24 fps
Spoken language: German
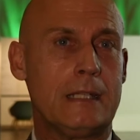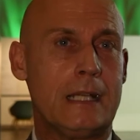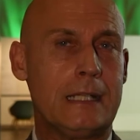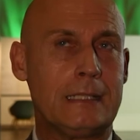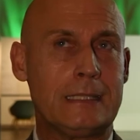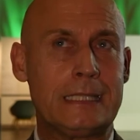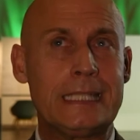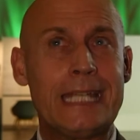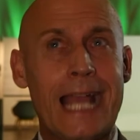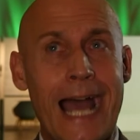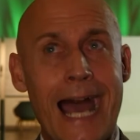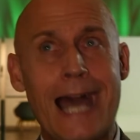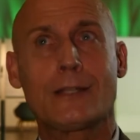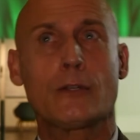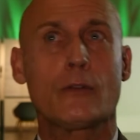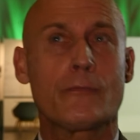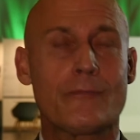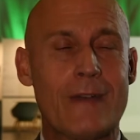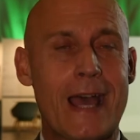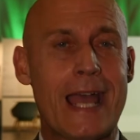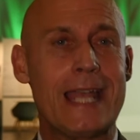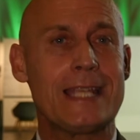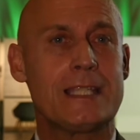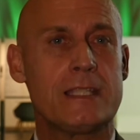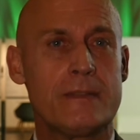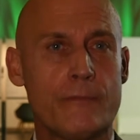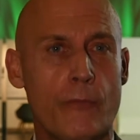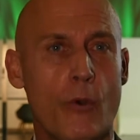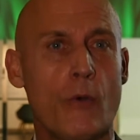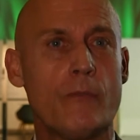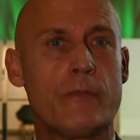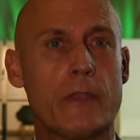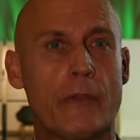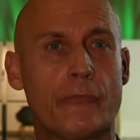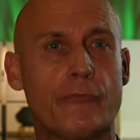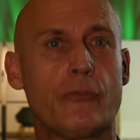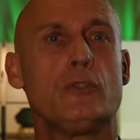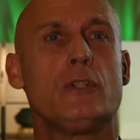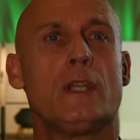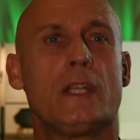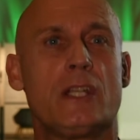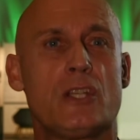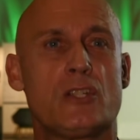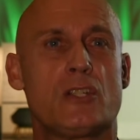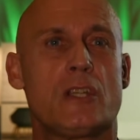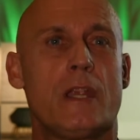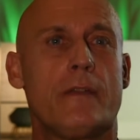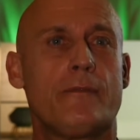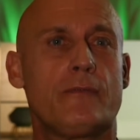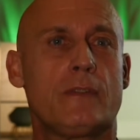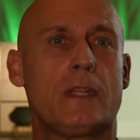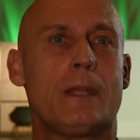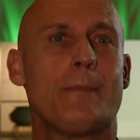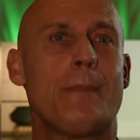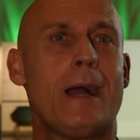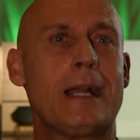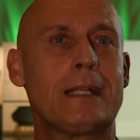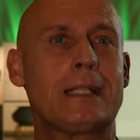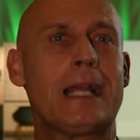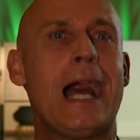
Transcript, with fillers: Die Art und Weise, wo wir früher Geschäft gemacht